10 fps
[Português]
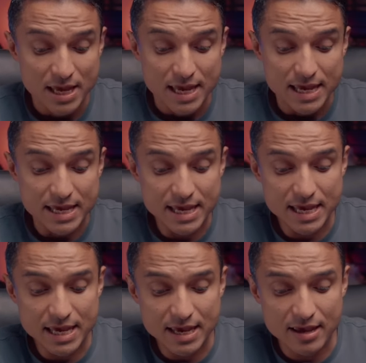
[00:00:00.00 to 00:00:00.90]

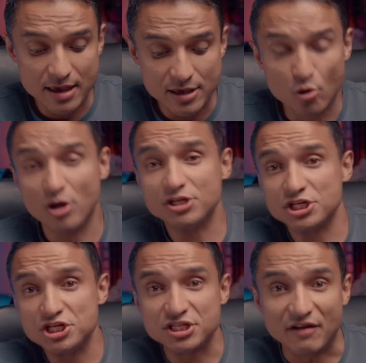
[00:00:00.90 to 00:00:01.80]
E, e hoje a
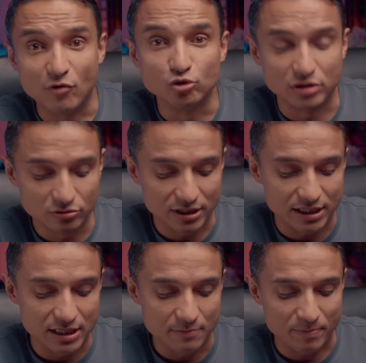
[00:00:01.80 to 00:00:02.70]
gente está voltando
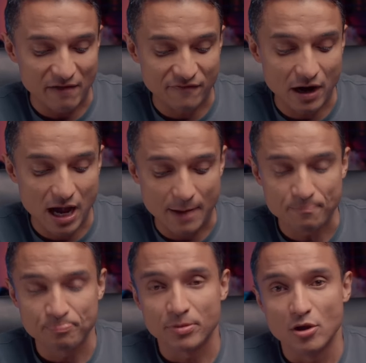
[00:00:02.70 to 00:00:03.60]
aqui para
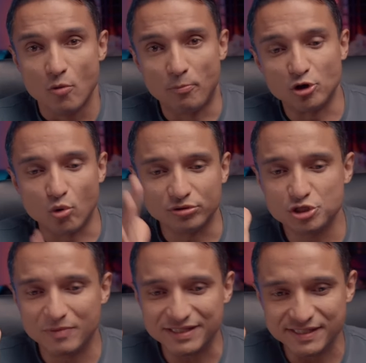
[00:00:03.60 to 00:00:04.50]
falar por conta de uma,